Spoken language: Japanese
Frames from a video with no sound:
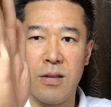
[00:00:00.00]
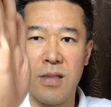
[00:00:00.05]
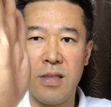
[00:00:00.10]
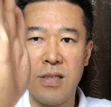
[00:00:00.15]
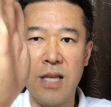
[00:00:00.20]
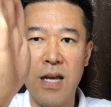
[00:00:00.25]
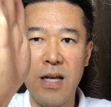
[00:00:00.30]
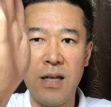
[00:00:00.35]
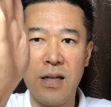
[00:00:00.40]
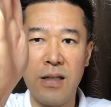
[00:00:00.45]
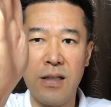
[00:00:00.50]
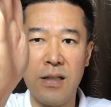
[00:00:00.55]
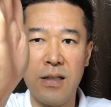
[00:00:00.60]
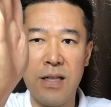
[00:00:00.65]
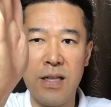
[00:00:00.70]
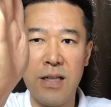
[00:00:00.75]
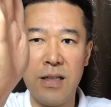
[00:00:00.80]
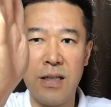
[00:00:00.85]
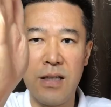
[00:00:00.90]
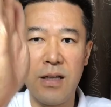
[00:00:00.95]
線
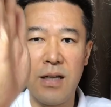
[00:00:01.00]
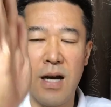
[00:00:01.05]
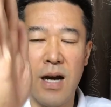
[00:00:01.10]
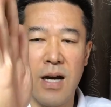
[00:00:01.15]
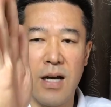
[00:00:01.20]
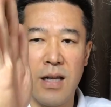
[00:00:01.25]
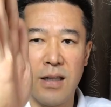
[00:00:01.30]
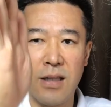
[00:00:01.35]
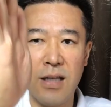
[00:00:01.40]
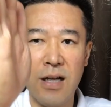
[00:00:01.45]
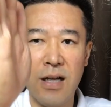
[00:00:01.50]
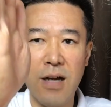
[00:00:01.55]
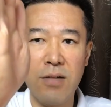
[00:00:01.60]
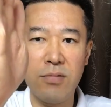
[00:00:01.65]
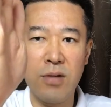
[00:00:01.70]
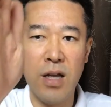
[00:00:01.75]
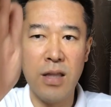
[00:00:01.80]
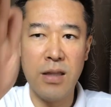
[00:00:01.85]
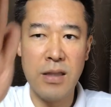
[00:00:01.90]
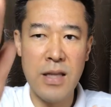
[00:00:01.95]
にが高
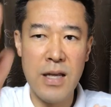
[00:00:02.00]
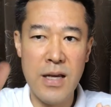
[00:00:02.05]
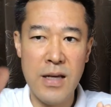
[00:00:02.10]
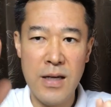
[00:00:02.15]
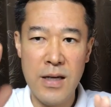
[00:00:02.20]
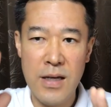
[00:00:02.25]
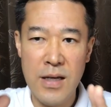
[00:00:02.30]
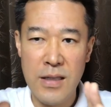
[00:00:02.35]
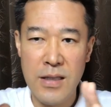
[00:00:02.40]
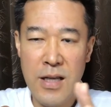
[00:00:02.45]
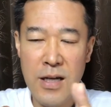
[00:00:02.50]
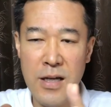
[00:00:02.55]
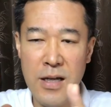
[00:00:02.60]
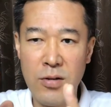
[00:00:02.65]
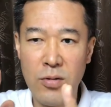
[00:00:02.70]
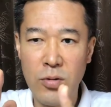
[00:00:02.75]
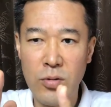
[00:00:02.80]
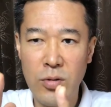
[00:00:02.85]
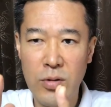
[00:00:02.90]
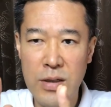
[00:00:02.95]
くなってでき
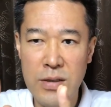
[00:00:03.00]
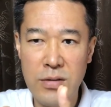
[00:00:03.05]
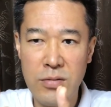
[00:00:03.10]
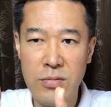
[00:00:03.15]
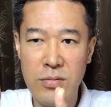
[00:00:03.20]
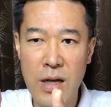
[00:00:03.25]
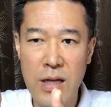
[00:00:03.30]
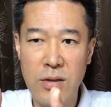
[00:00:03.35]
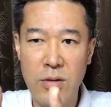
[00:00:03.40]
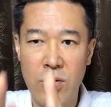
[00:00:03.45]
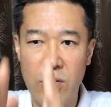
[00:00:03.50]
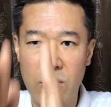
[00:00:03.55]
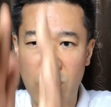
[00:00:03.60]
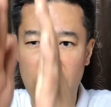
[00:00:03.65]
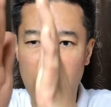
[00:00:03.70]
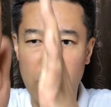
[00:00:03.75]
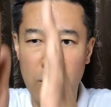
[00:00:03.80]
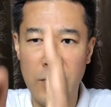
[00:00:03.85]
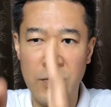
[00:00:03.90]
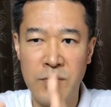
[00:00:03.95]
ることが少ないと
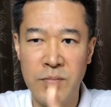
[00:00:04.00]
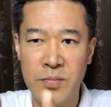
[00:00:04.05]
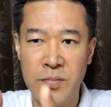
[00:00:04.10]
こ